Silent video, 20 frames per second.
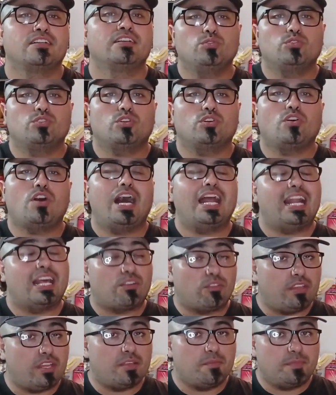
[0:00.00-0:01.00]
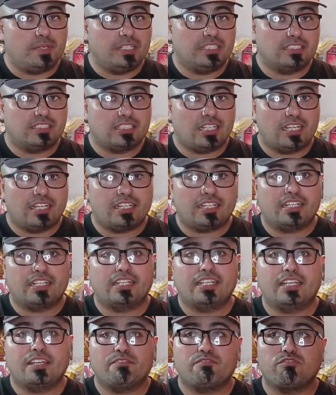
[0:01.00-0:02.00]
junto a la rueda de prensa
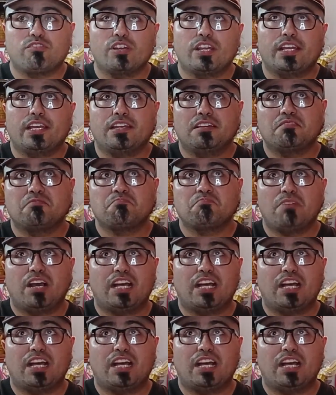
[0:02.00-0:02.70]
que fue